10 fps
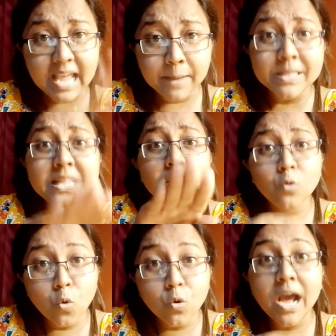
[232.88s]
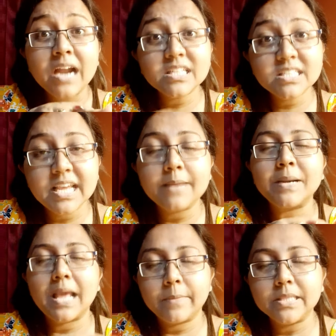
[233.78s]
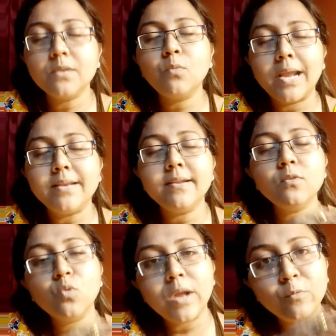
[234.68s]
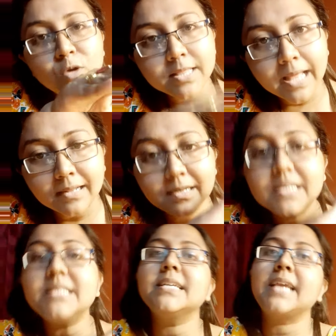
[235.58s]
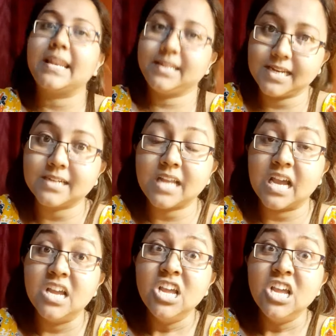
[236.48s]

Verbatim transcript: আমাদের ঘোড়ার যে মানে আমাদের ওয়াইটির ঘোড়ামুখী দালালের যে ক্যারেক্টারটা